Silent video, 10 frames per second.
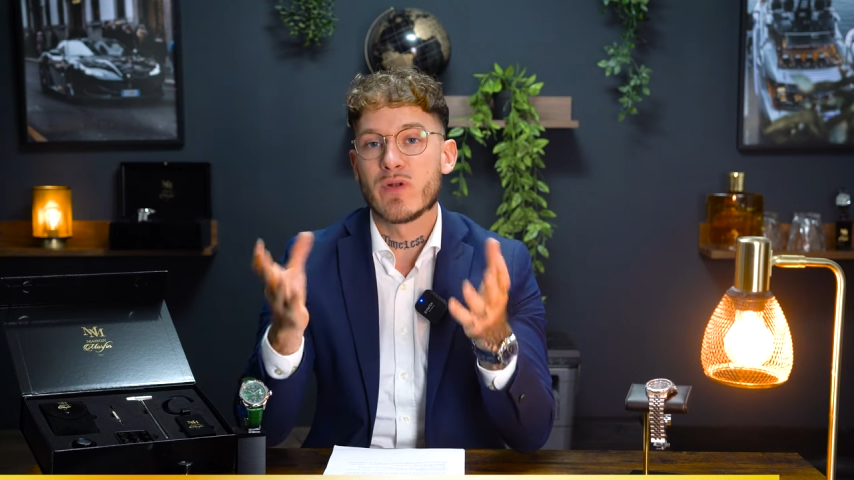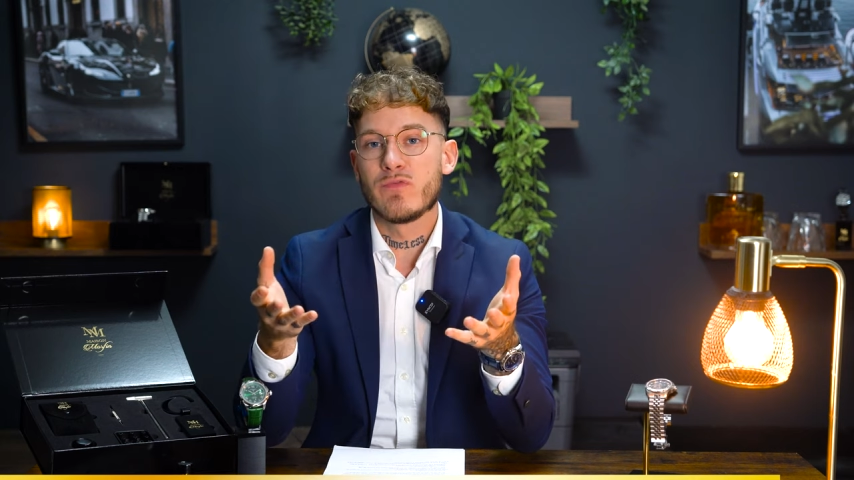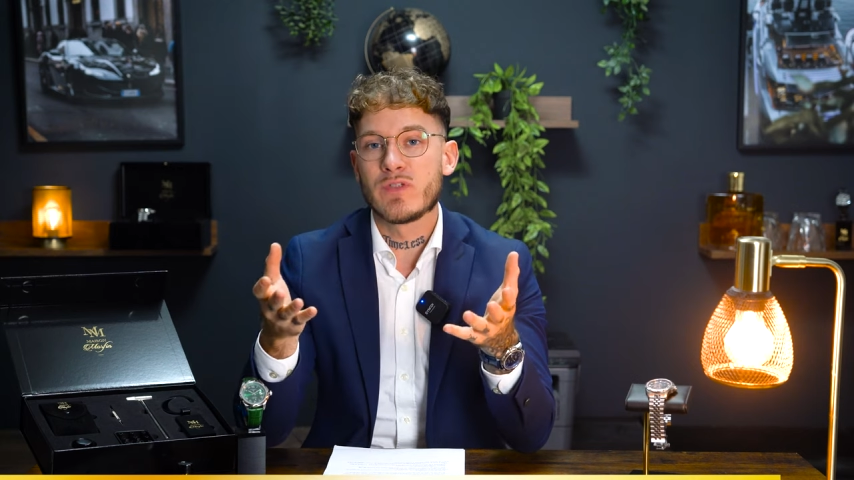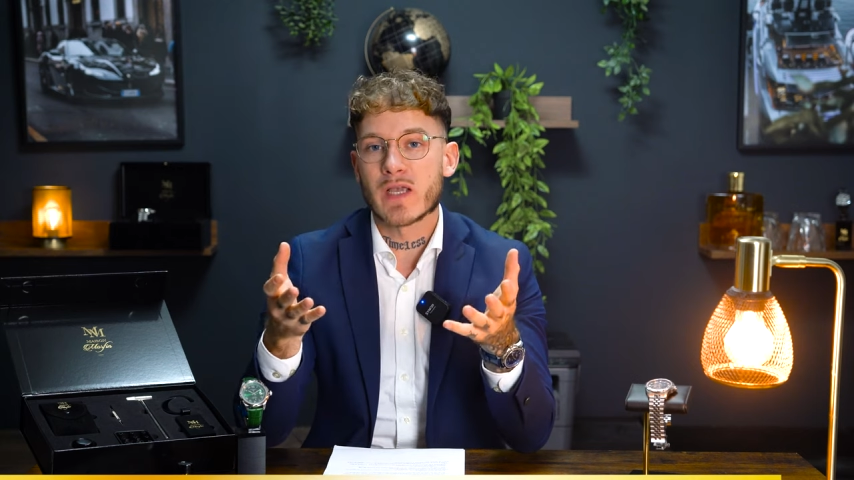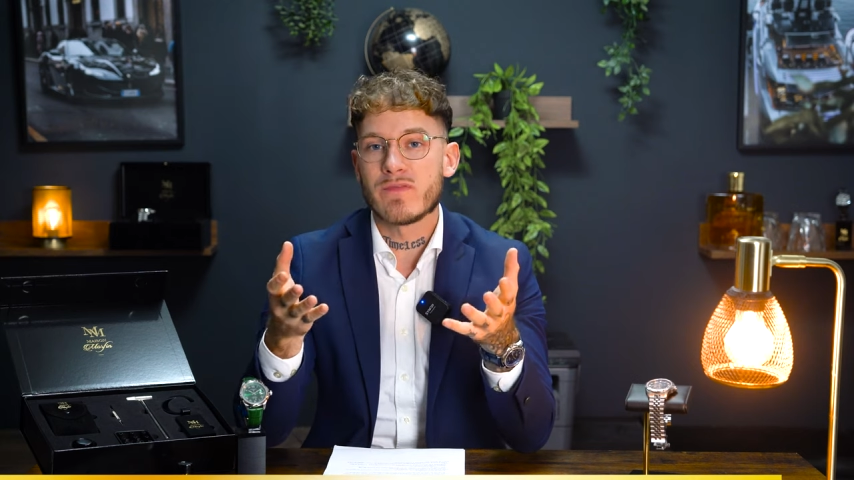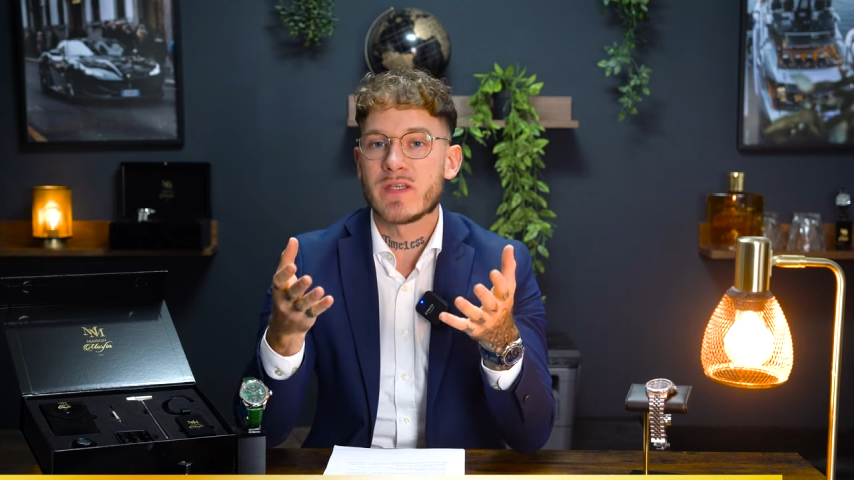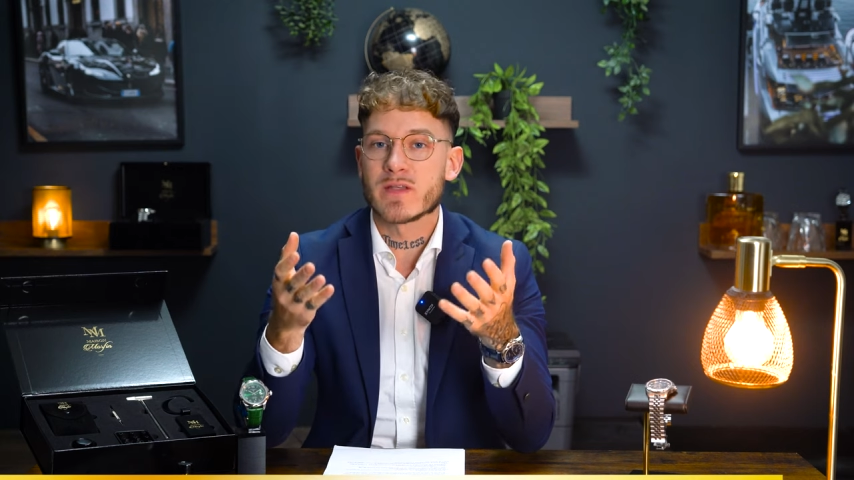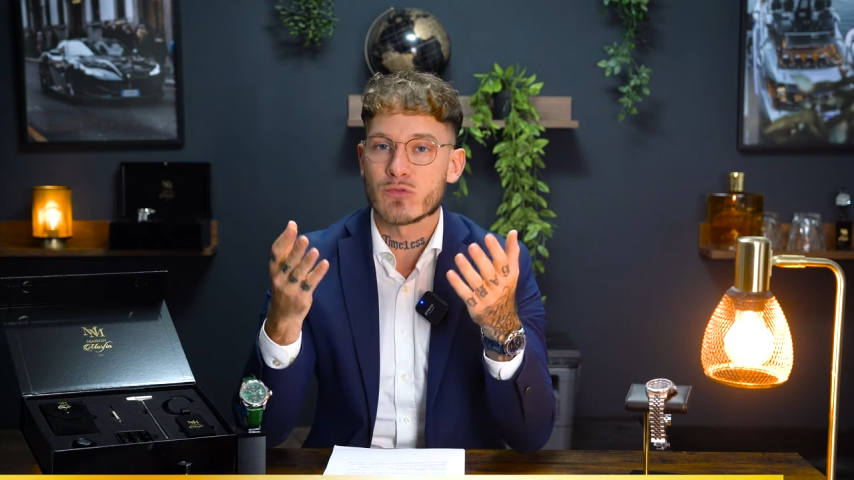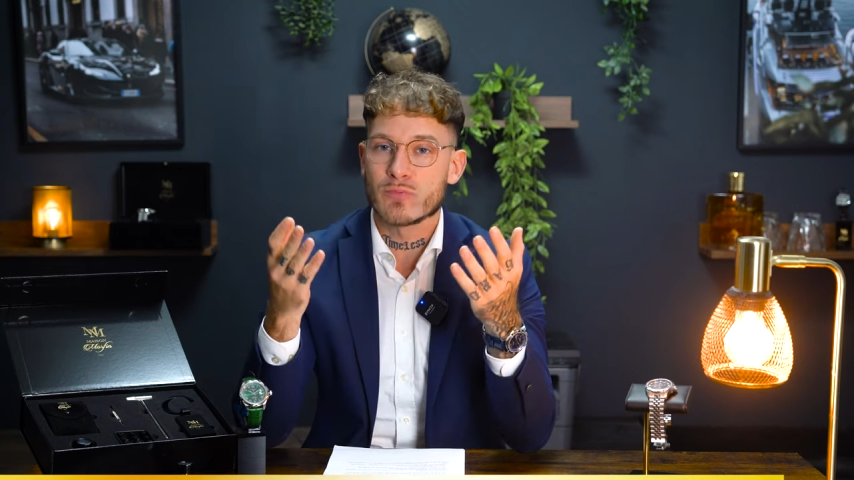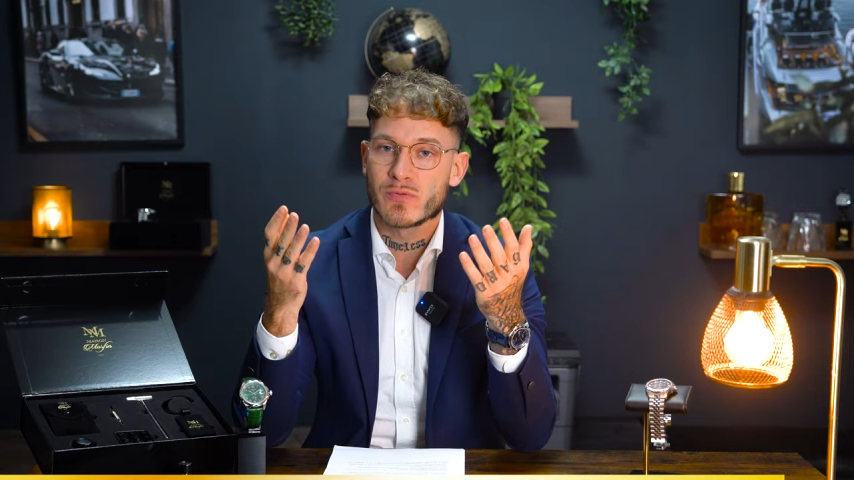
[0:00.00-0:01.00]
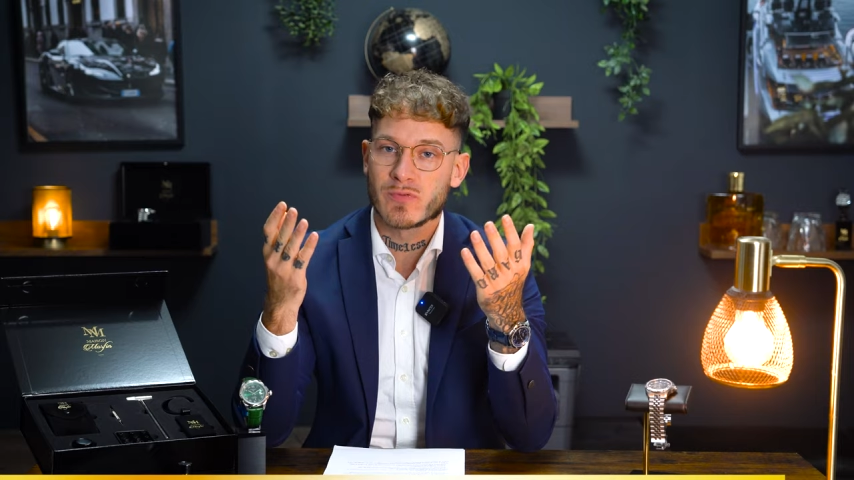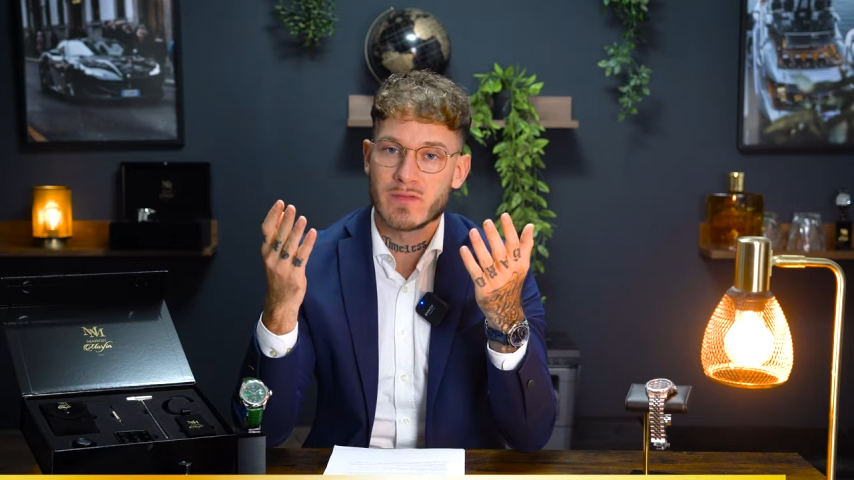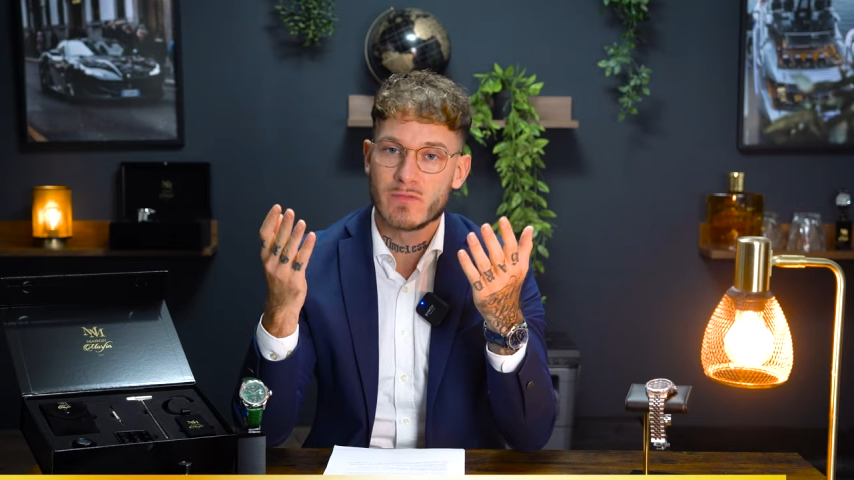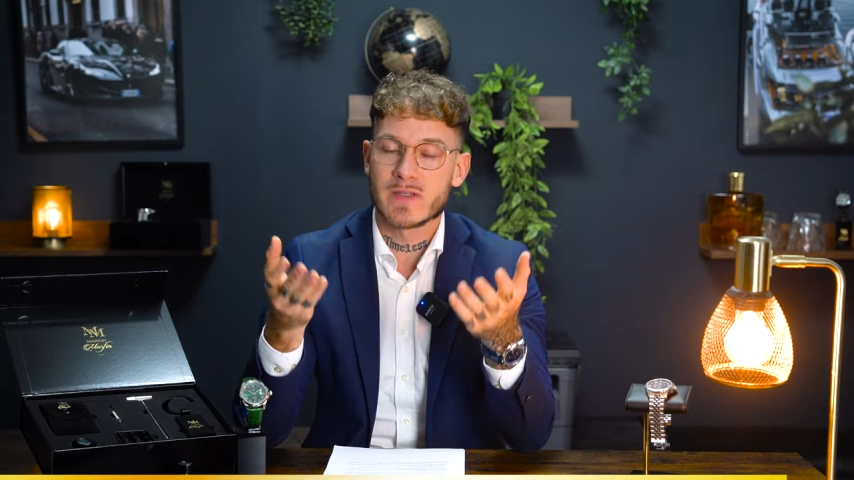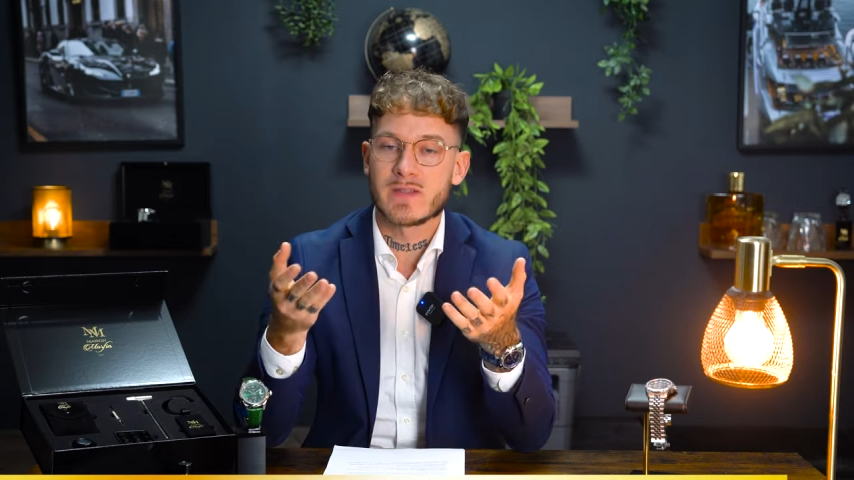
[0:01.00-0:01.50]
Point de vue tarification, puisque ça vous